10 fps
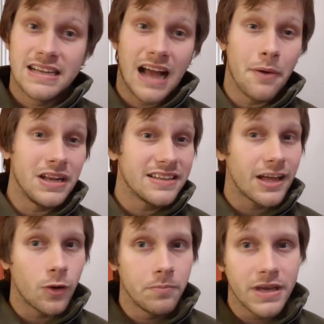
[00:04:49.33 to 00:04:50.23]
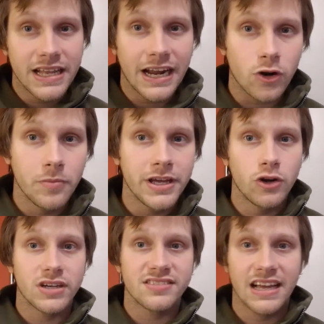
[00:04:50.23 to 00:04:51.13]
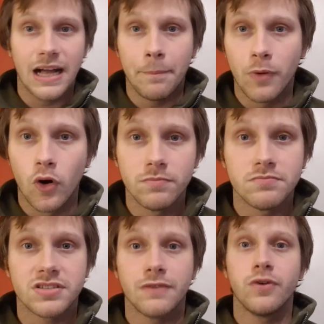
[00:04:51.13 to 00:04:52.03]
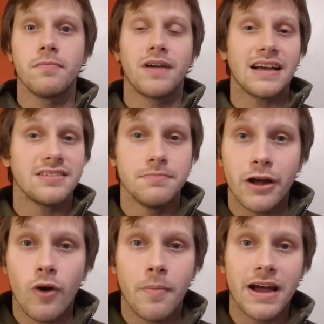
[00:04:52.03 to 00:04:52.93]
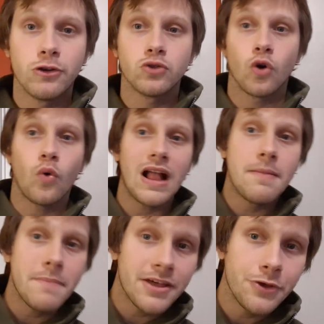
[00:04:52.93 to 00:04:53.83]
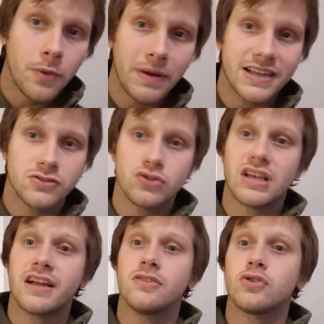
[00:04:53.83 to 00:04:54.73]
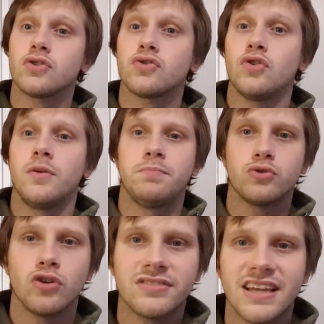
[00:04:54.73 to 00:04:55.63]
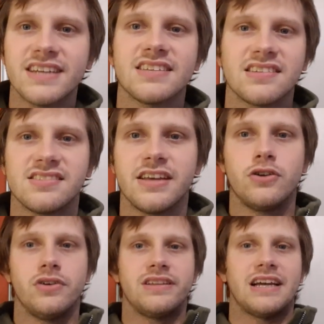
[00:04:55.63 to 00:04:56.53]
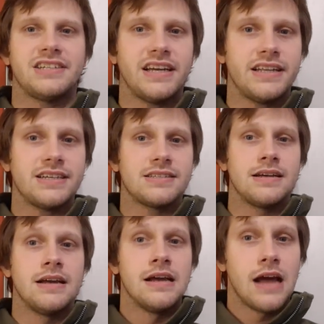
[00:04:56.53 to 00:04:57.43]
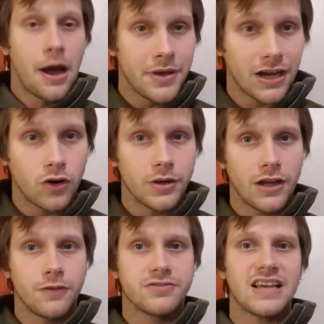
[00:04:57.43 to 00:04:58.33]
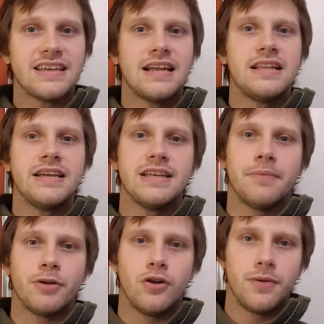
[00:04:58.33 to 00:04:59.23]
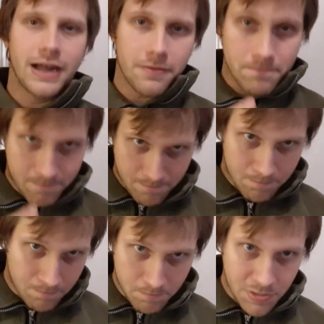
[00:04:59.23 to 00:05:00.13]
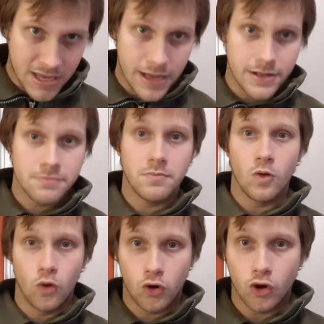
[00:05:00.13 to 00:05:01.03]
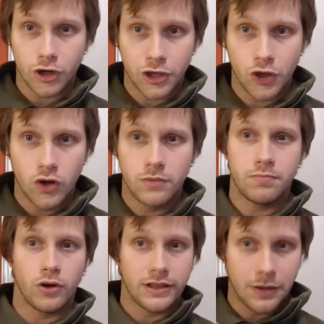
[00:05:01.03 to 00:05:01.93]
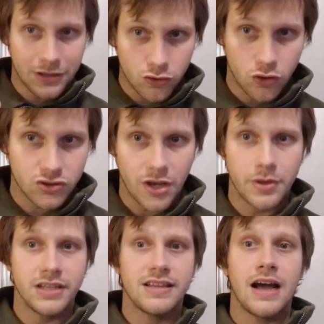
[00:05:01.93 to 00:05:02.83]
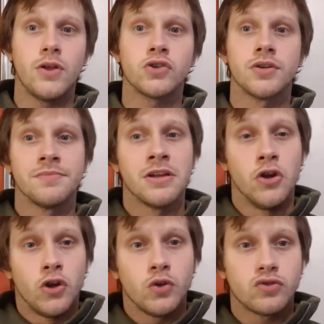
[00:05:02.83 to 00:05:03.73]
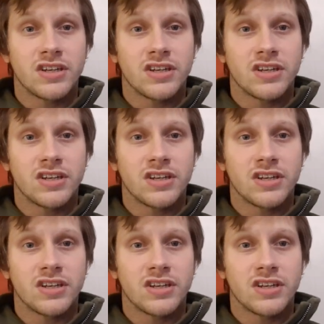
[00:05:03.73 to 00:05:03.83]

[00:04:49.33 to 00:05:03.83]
habilitaron bien a Romero que se escapó, se fue casi mano a mano, tocó al medio para Sosa que entró solo y puso el 3 a 0 de Talleres. Había cobrado offside en línea, pero el VAR bien lo corrigió porque estaban todos habilitados. Y un